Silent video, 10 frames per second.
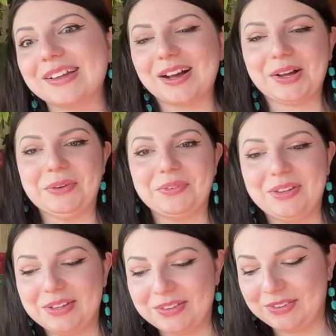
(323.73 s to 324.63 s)
какая вы
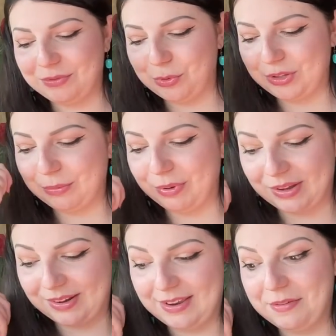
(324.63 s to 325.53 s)
есть сегодня по
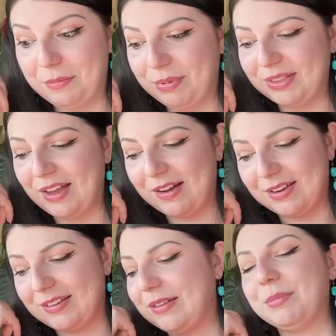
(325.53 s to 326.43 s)
королеве
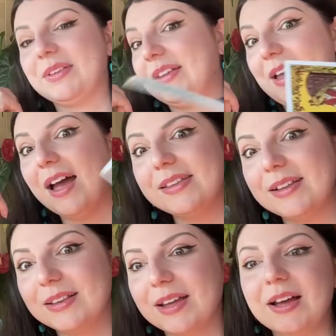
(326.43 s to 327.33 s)
Пентакли,
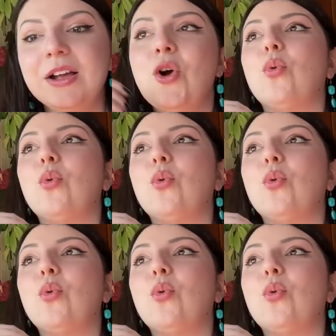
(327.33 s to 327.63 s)
самостоятельная,